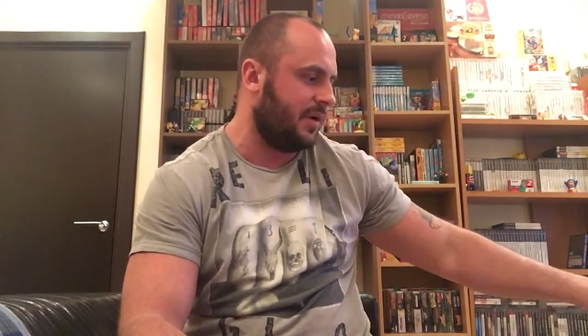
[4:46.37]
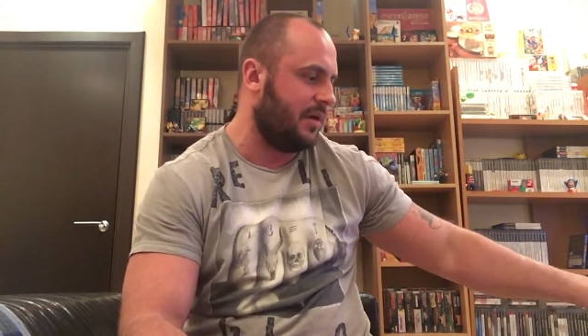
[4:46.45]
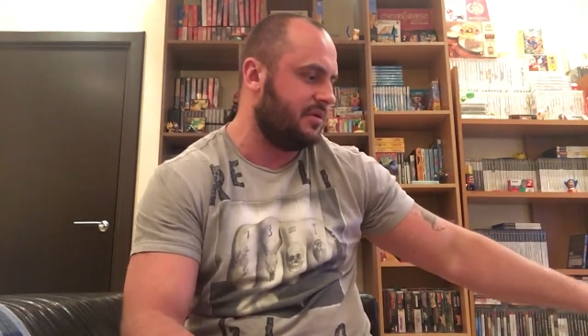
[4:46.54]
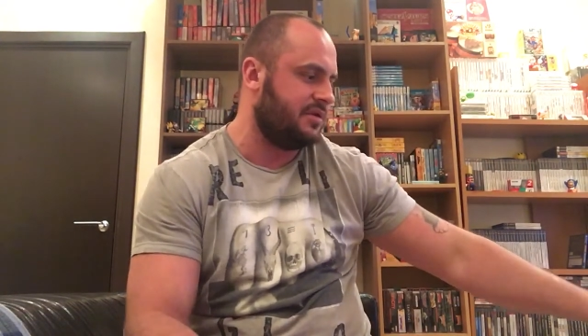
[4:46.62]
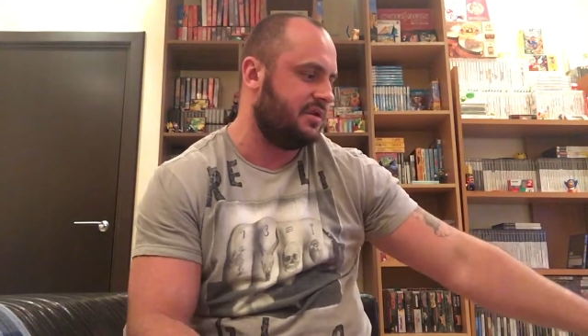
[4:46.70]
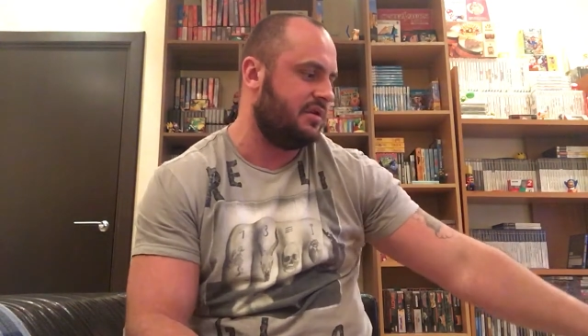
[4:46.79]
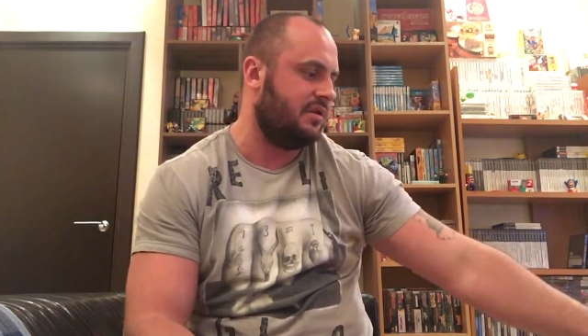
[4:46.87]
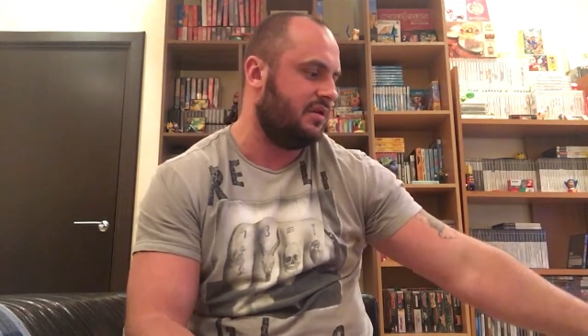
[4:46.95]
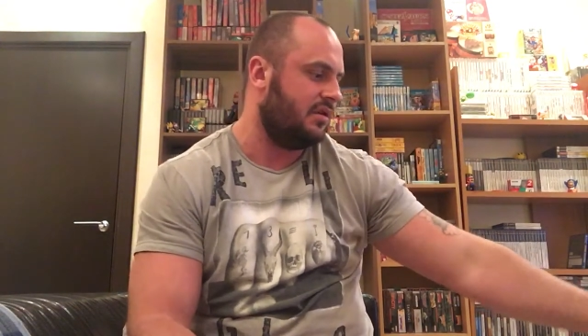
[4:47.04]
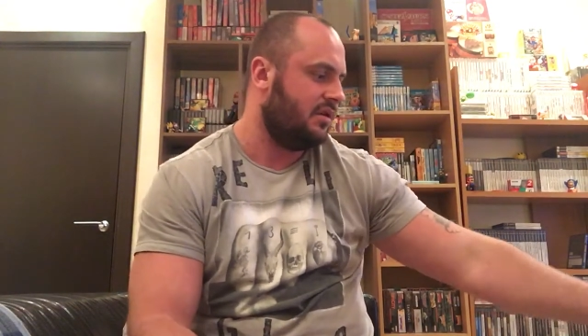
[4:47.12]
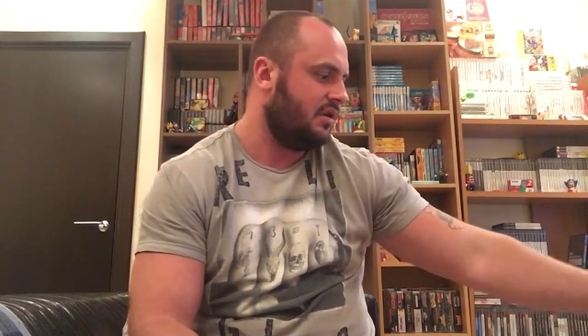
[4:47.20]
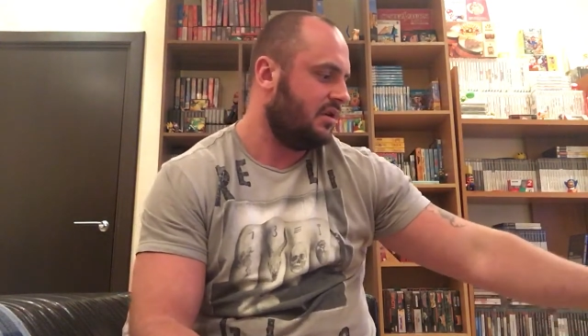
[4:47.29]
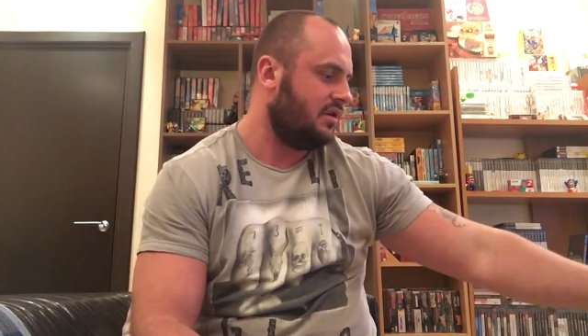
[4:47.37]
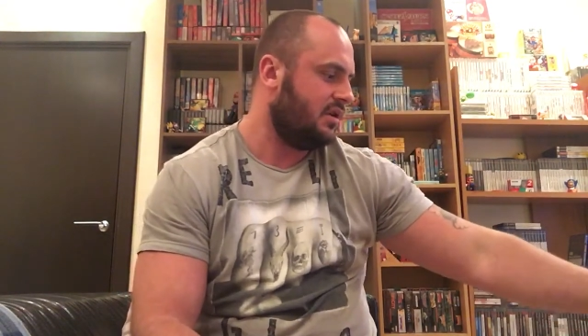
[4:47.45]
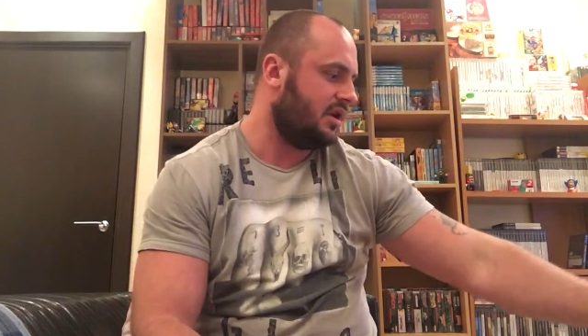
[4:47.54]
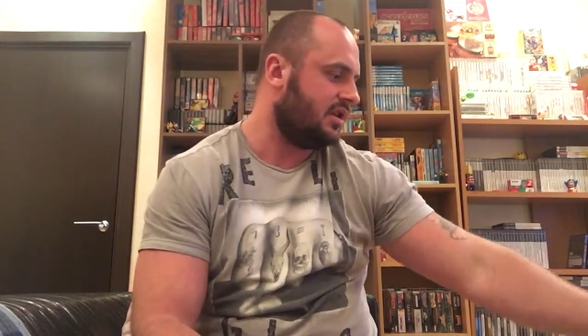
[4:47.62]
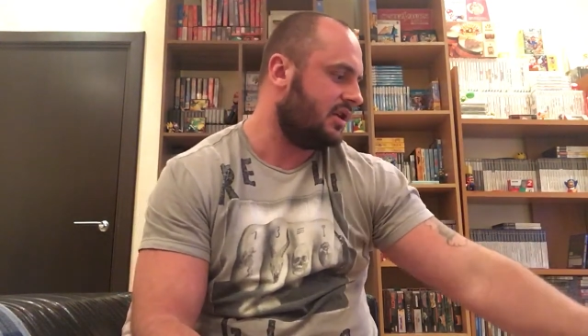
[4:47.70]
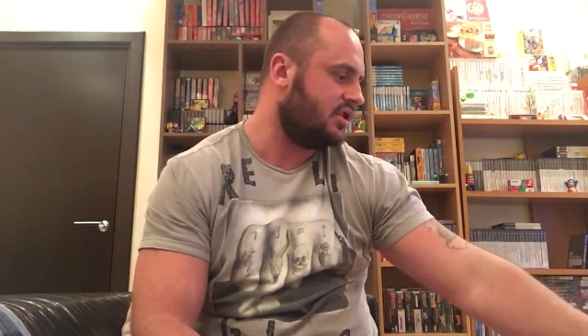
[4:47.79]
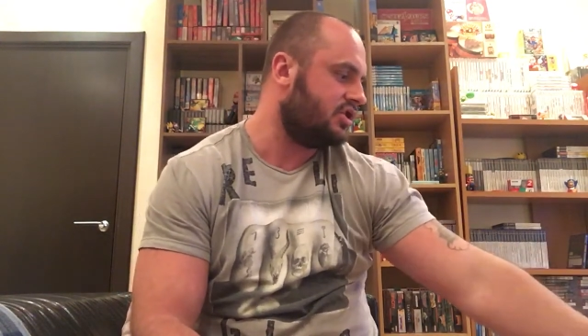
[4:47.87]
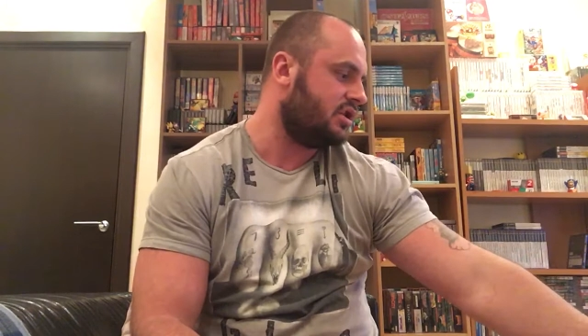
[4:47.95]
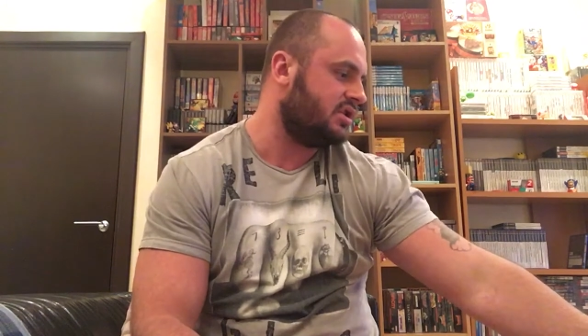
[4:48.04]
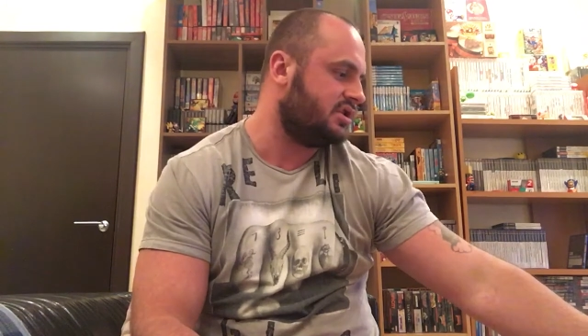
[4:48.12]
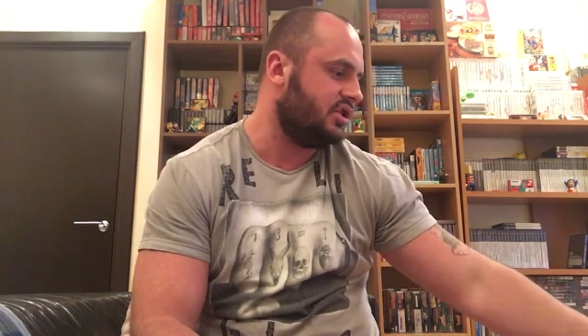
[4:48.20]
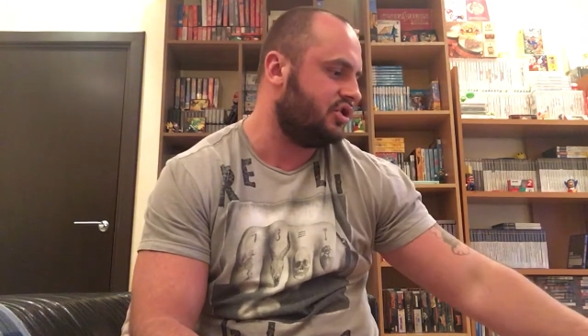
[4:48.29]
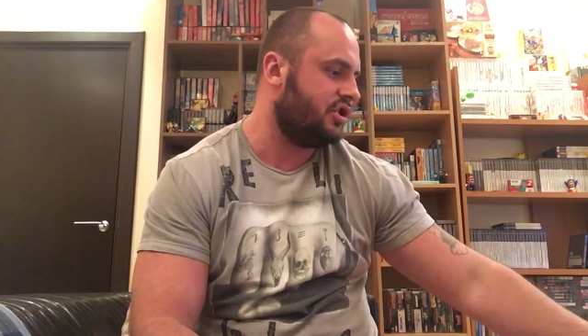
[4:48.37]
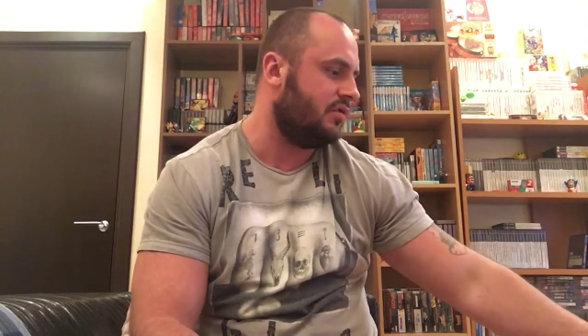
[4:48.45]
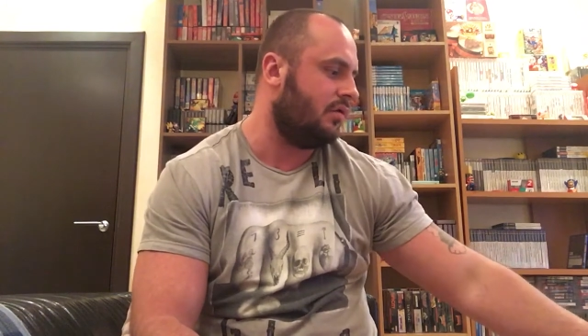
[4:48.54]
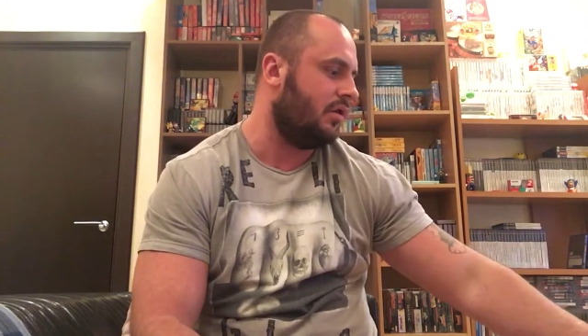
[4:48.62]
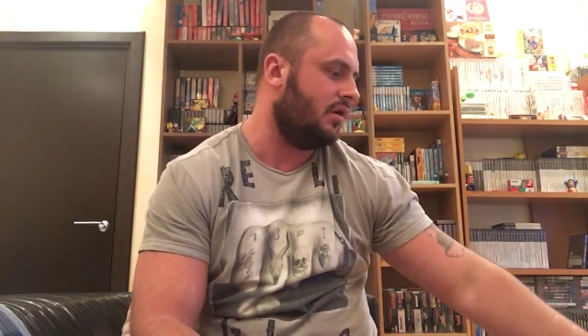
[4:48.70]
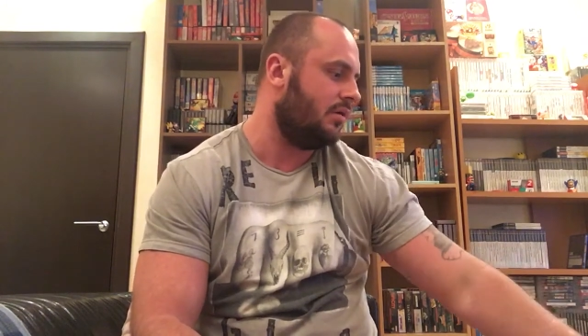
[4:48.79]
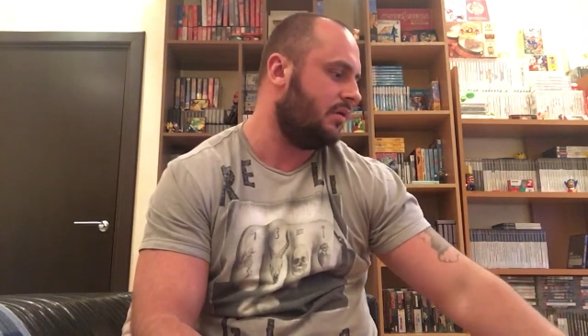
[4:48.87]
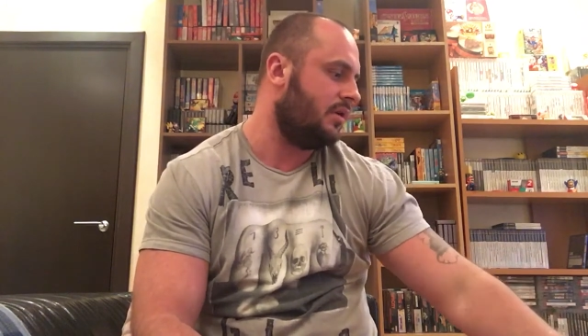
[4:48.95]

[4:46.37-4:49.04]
памяти не отложилось ничего.